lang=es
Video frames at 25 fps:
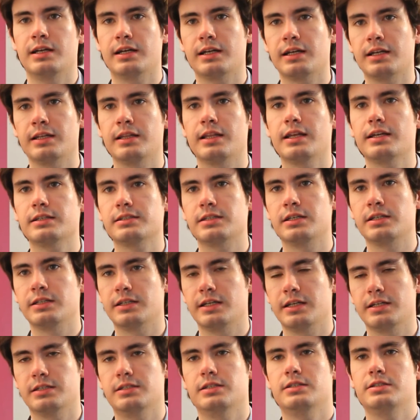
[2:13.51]
agendas e
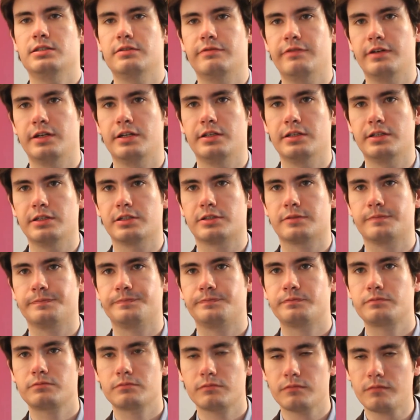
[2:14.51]
intereses diferentes.
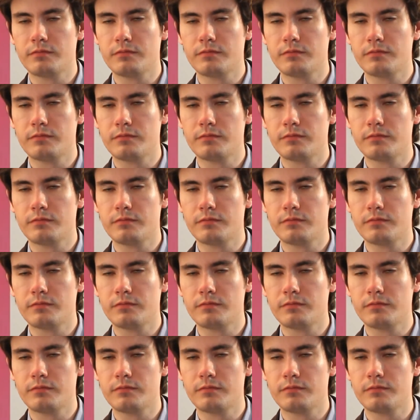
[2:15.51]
